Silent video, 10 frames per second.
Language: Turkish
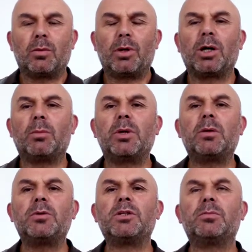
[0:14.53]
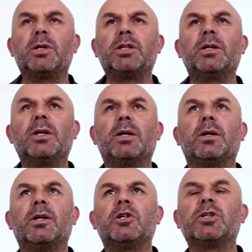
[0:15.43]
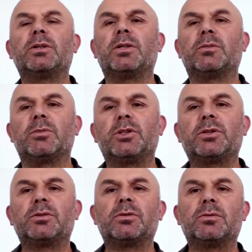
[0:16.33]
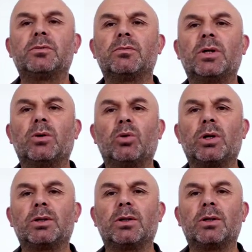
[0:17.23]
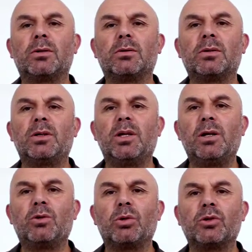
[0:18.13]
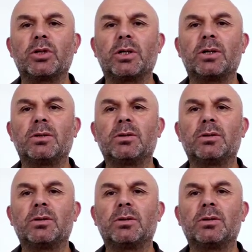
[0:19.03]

Peygamberimiz Medine'ye hicret etmiş ve orada ilk önce